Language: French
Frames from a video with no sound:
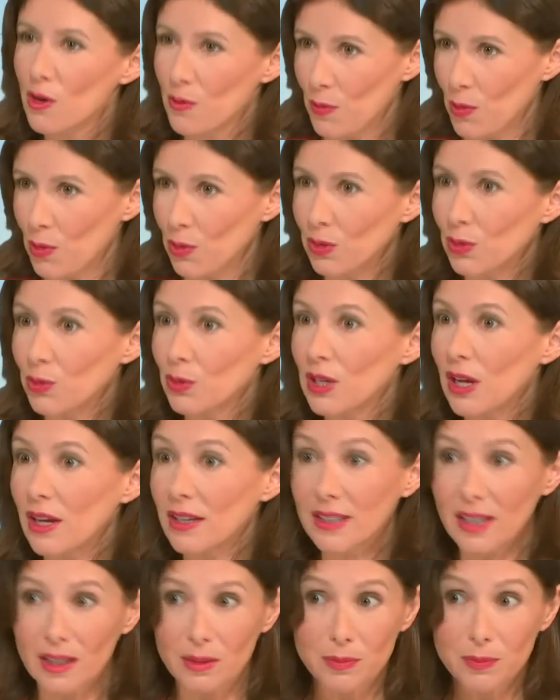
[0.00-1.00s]
On, a
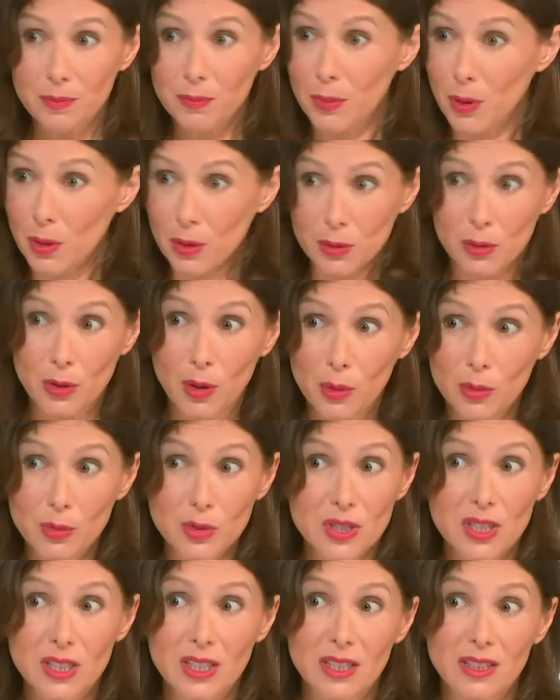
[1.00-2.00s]
Carte Borlogan
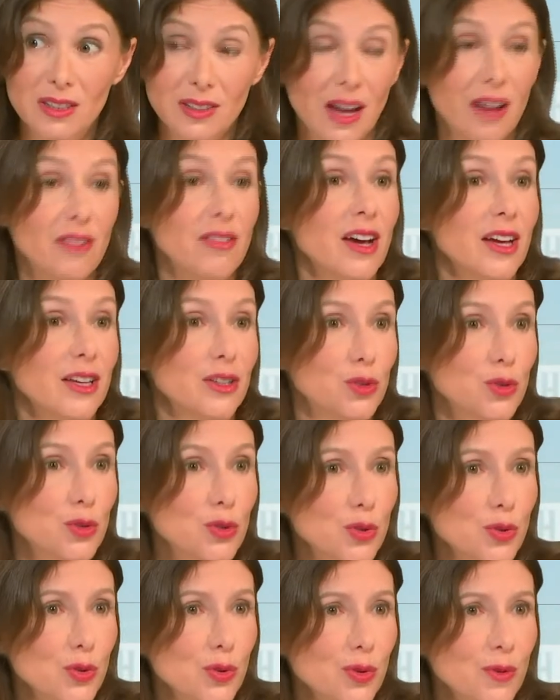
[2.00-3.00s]
aussi qui travaille
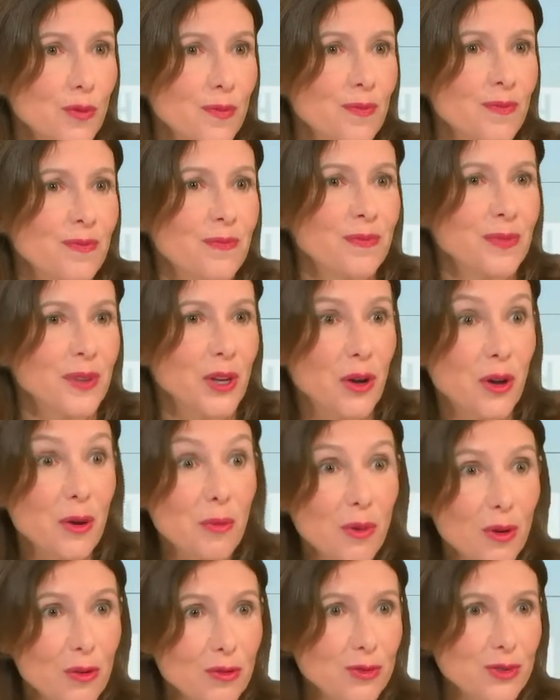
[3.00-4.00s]
dessus.
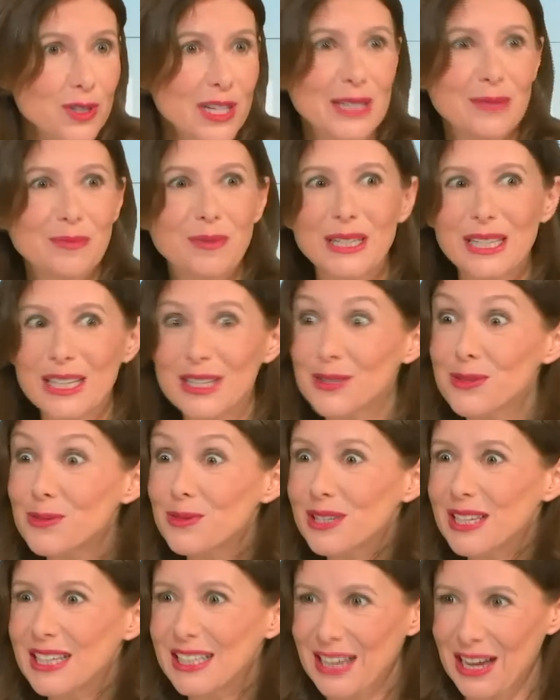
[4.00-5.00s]
Comment vous expliquez ce
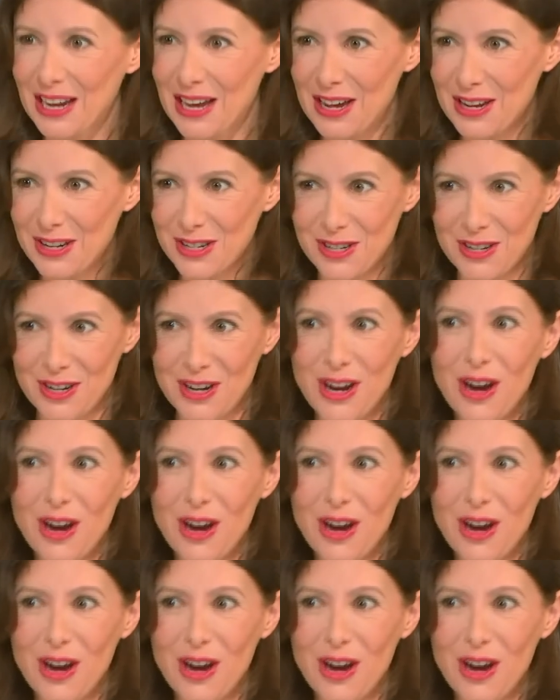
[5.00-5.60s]
décalage